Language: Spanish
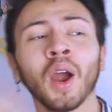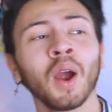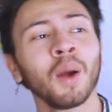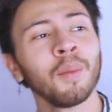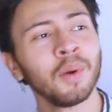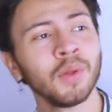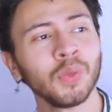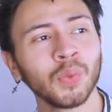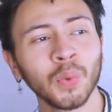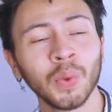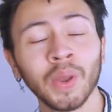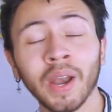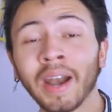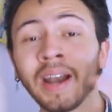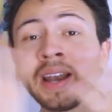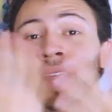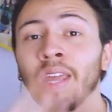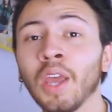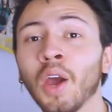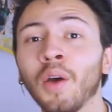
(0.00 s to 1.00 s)
como en
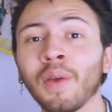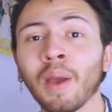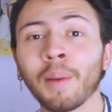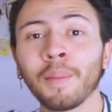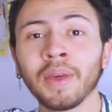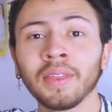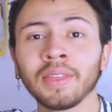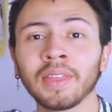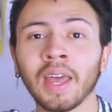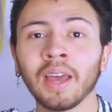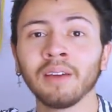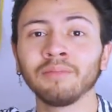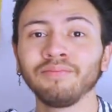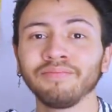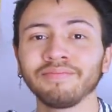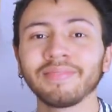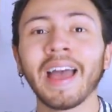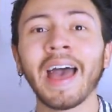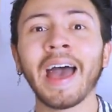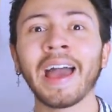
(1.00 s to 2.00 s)
Twitter y obviamente
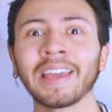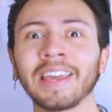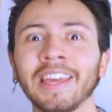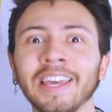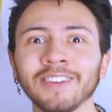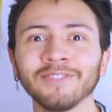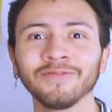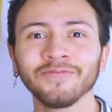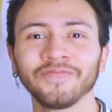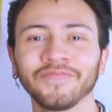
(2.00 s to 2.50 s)
aquí.